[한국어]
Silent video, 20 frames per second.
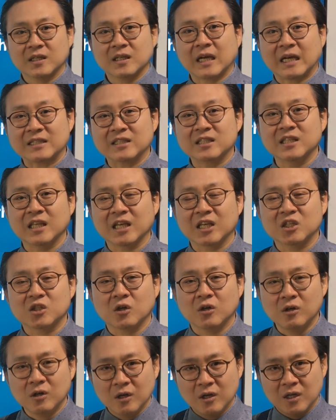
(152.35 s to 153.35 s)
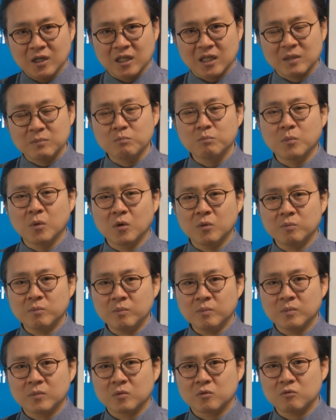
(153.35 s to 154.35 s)
같은 얘기죠.
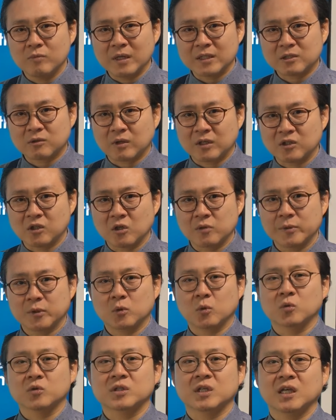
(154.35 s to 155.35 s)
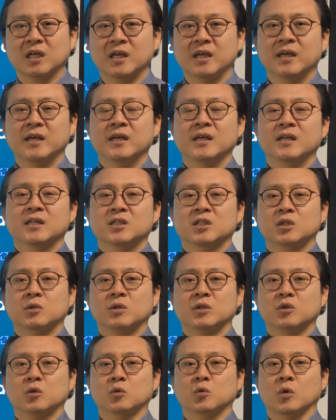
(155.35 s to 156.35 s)
잇몸 류마스 관절염이 동시에
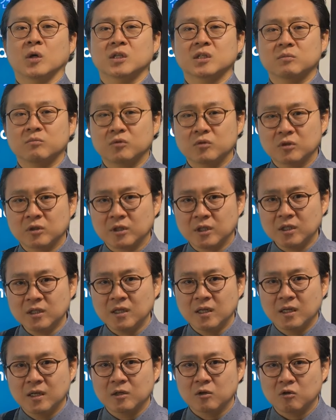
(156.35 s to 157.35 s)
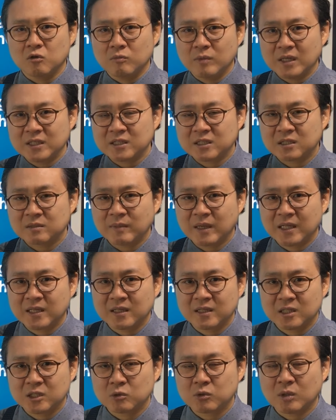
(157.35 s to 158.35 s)
치료해서 좋아진 분들은
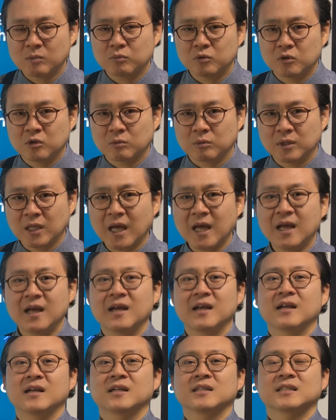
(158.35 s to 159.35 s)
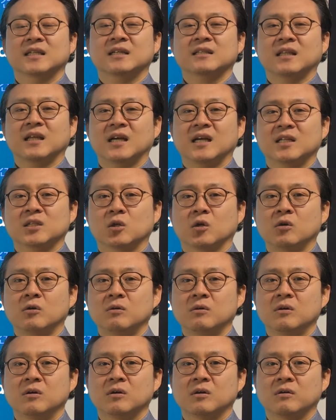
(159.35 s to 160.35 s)
류마스만 치료한 분들보다 상태가
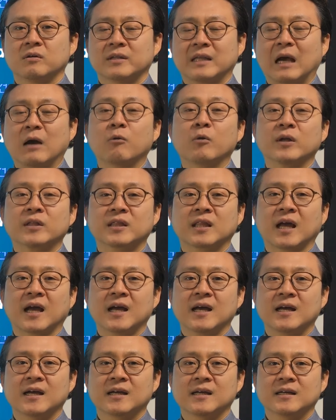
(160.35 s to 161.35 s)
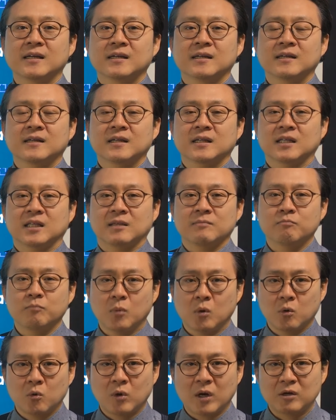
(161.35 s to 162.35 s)
더 양호했다.
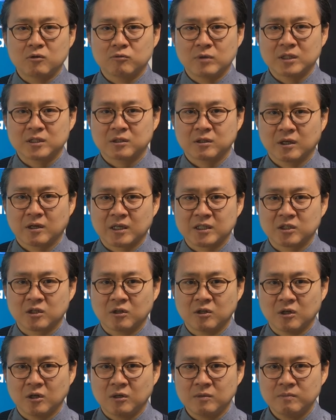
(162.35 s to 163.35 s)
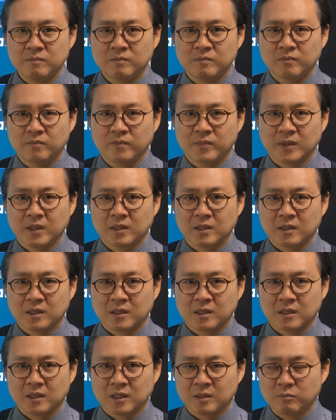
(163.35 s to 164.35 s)
잇몸과 류마스의 관절염,
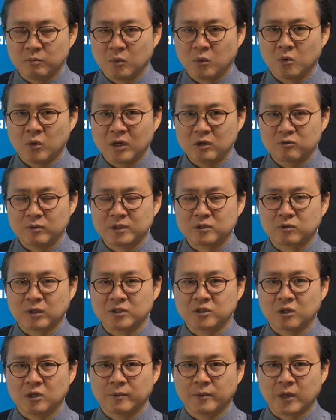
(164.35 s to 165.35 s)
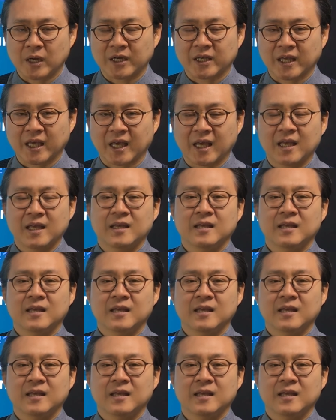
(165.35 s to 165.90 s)
잇몸과 류마스 관절염의 관계